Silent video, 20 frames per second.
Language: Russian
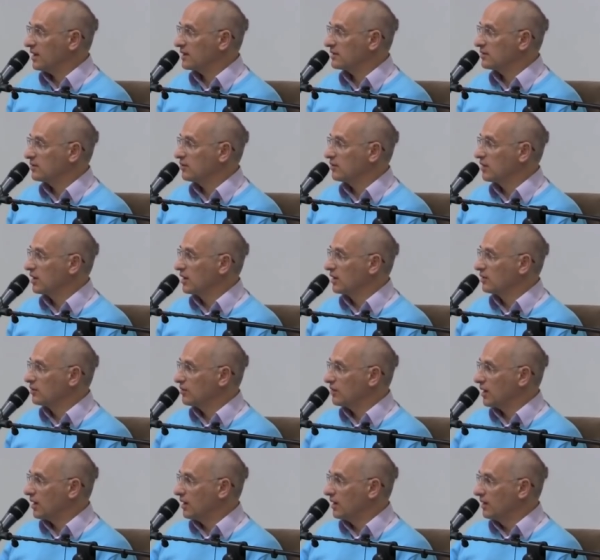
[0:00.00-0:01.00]
растут
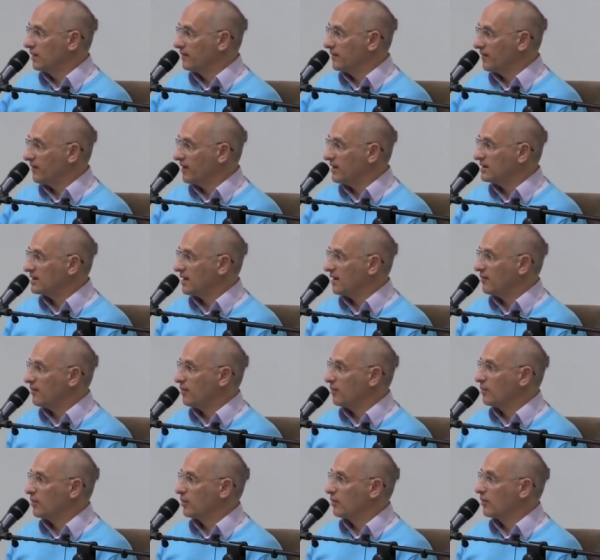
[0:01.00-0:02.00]
туда, давай
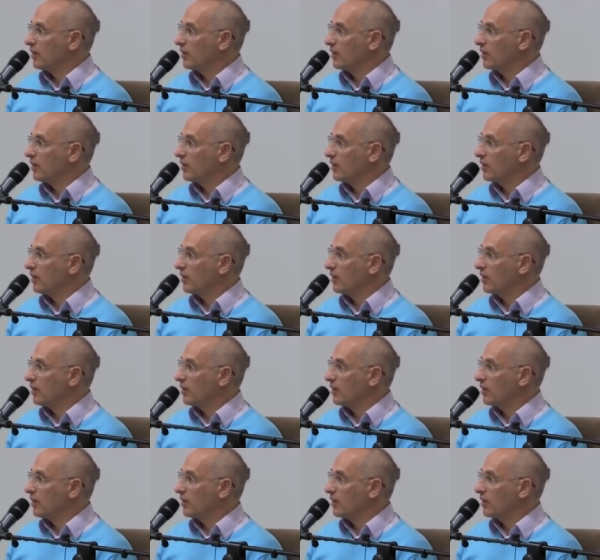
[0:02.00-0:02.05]
сорвем.